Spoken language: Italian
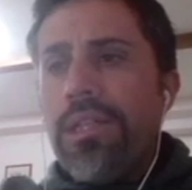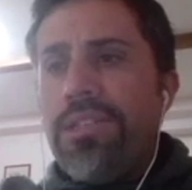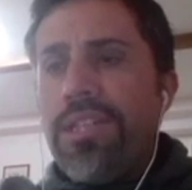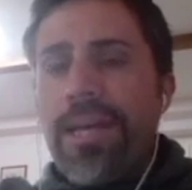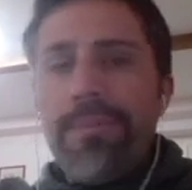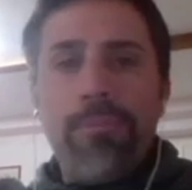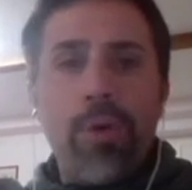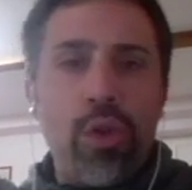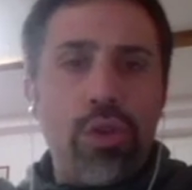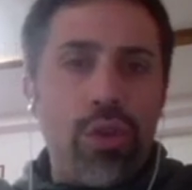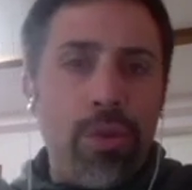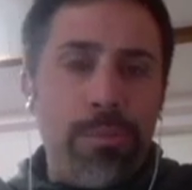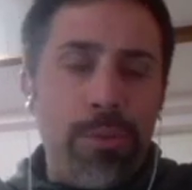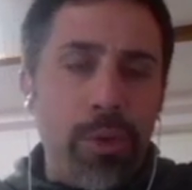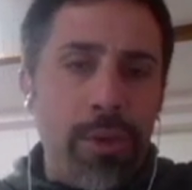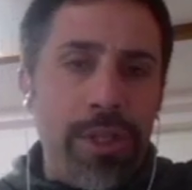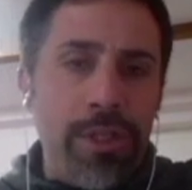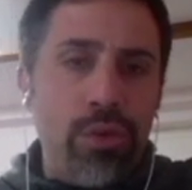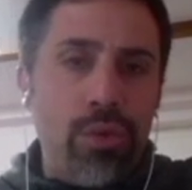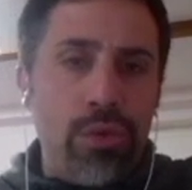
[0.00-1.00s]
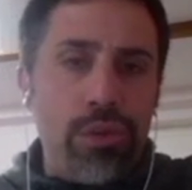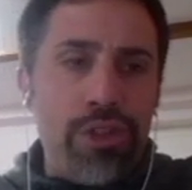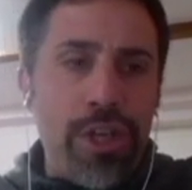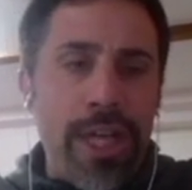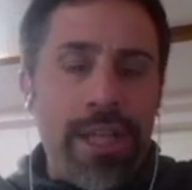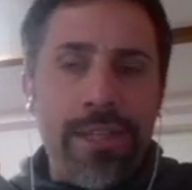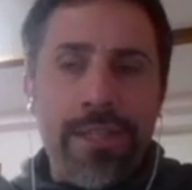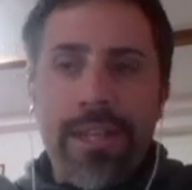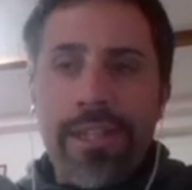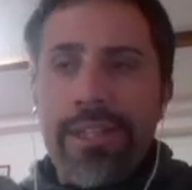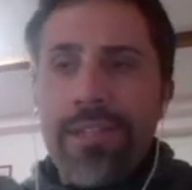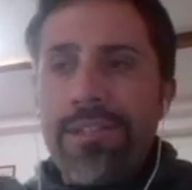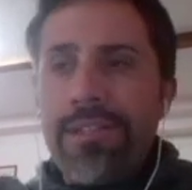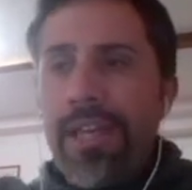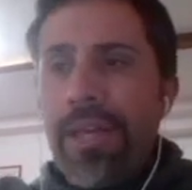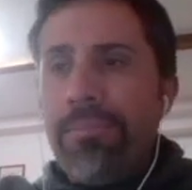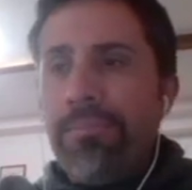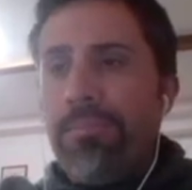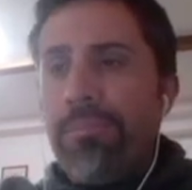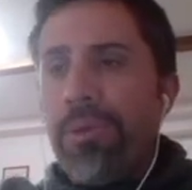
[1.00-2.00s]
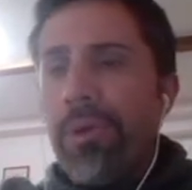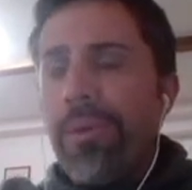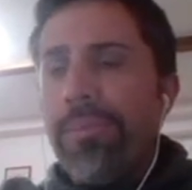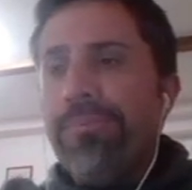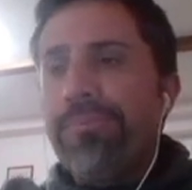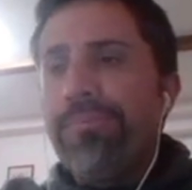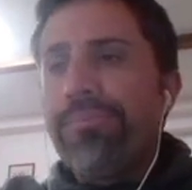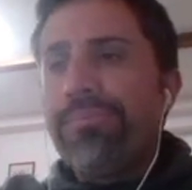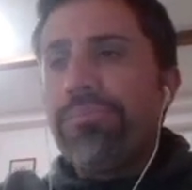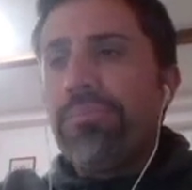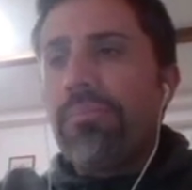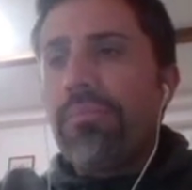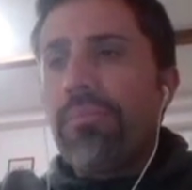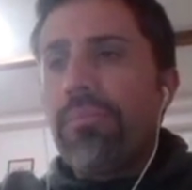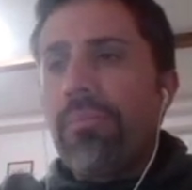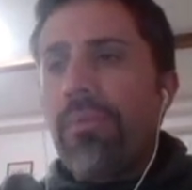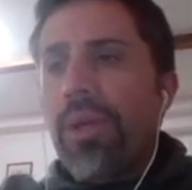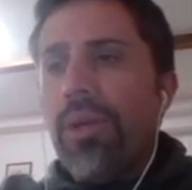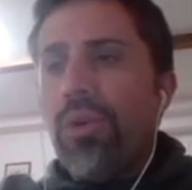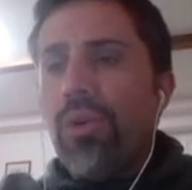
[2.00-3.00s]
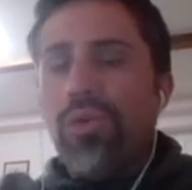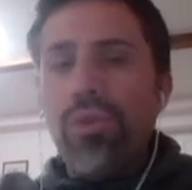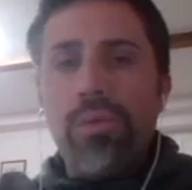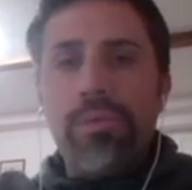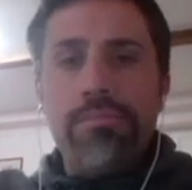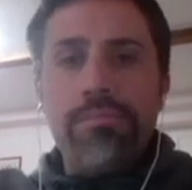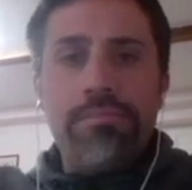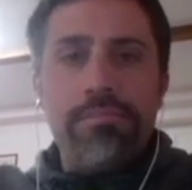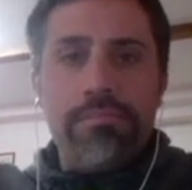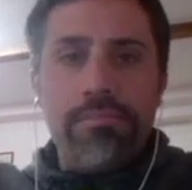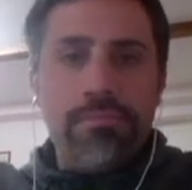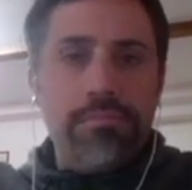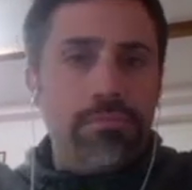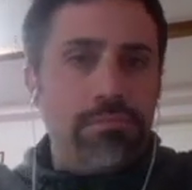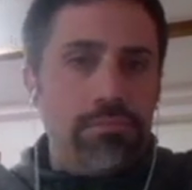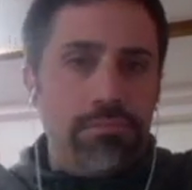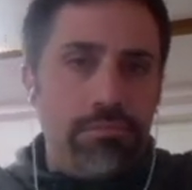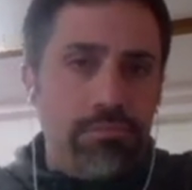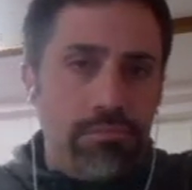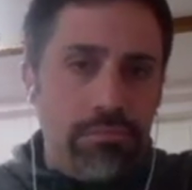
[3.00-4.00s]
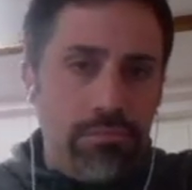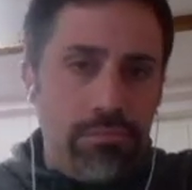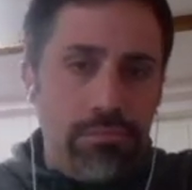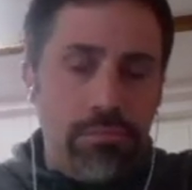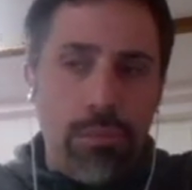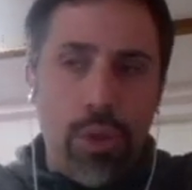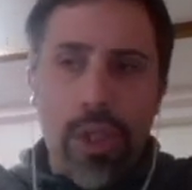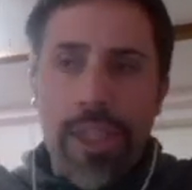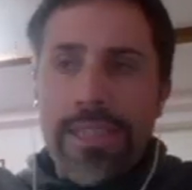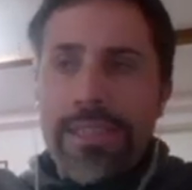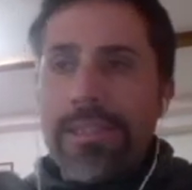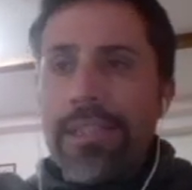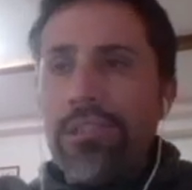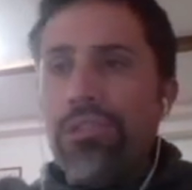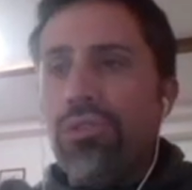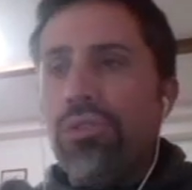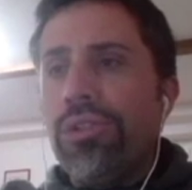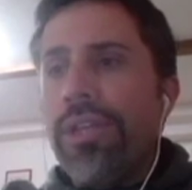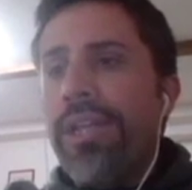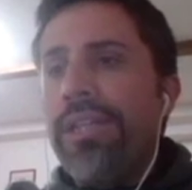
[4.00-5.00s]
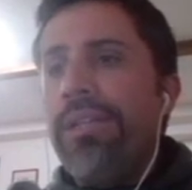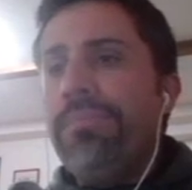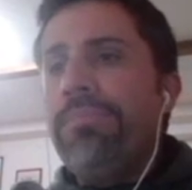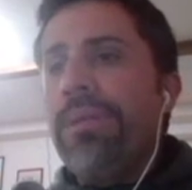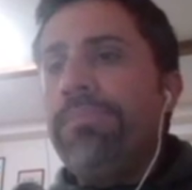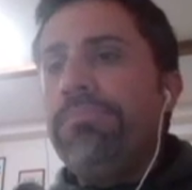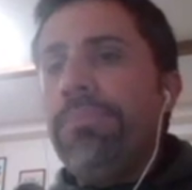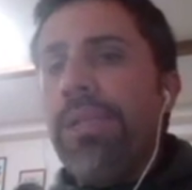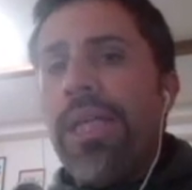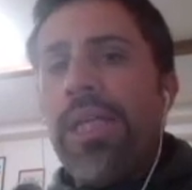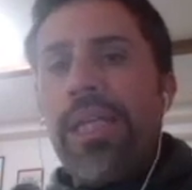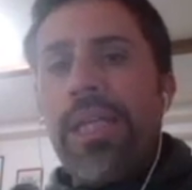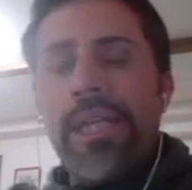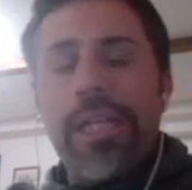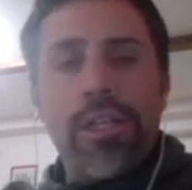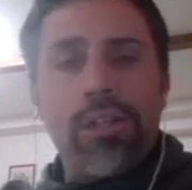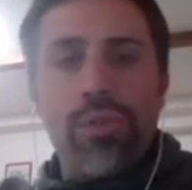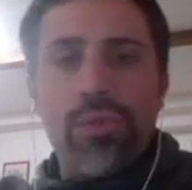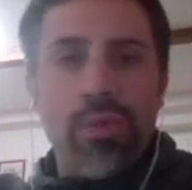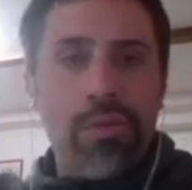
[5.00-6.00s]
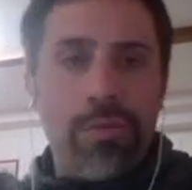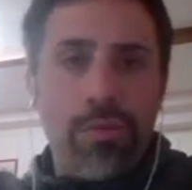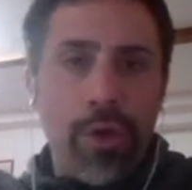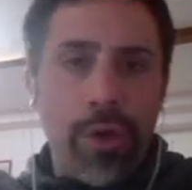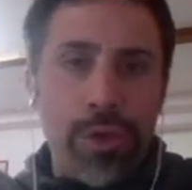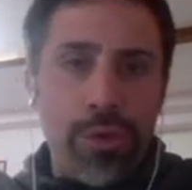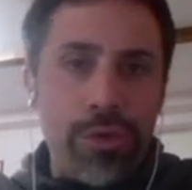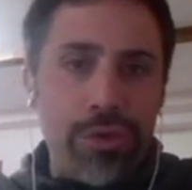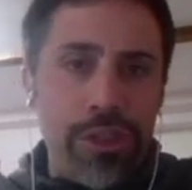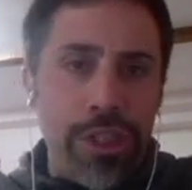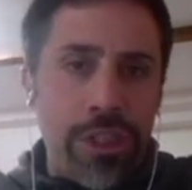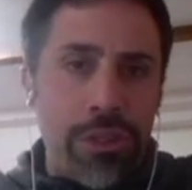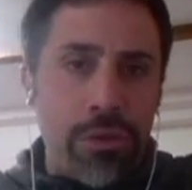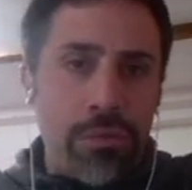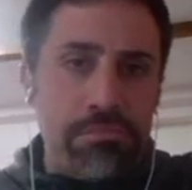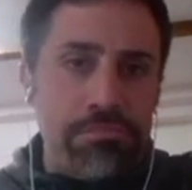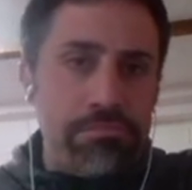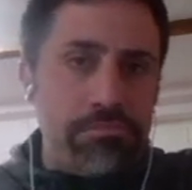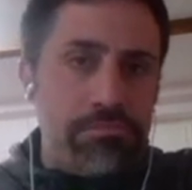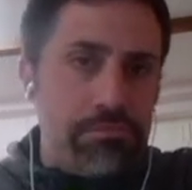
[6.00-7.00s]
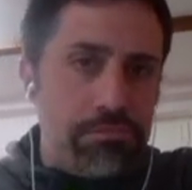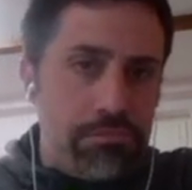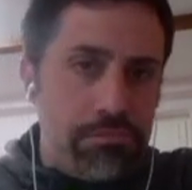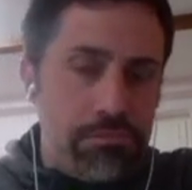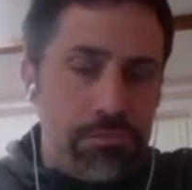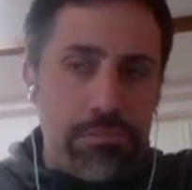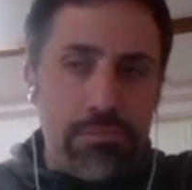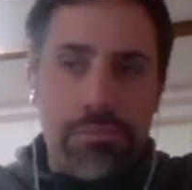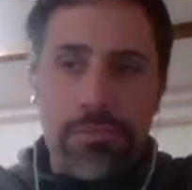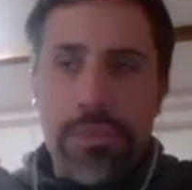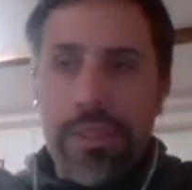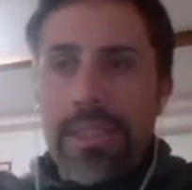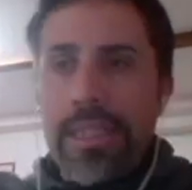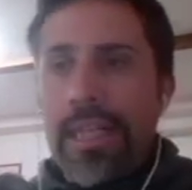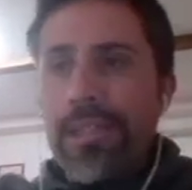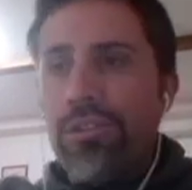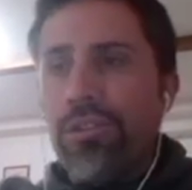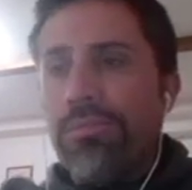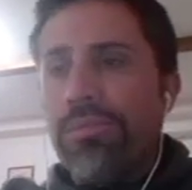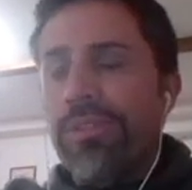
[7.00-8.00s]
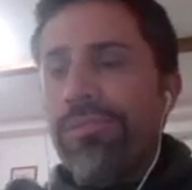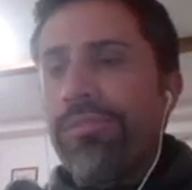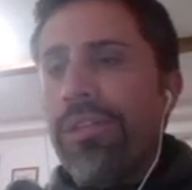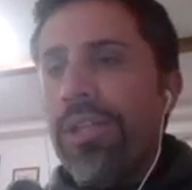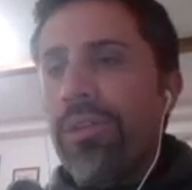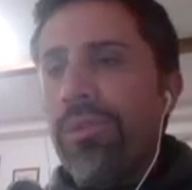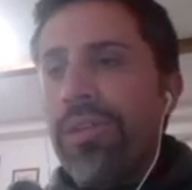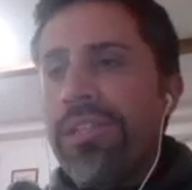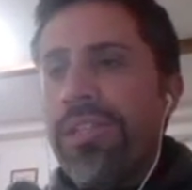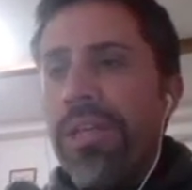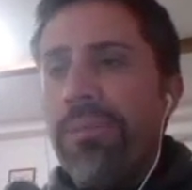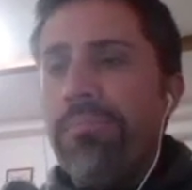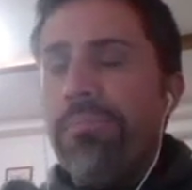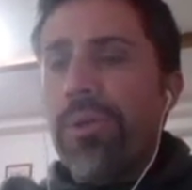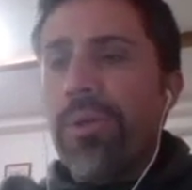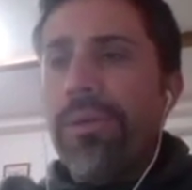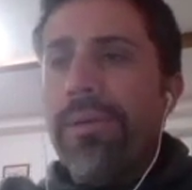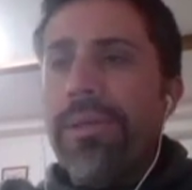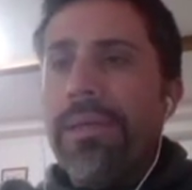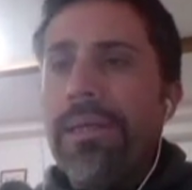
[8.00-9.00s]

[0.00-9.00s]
Si è molto più indulgenti, ad esempio, con un molestatore di bambini che con un fuoriuscito tanto per fare un esempio.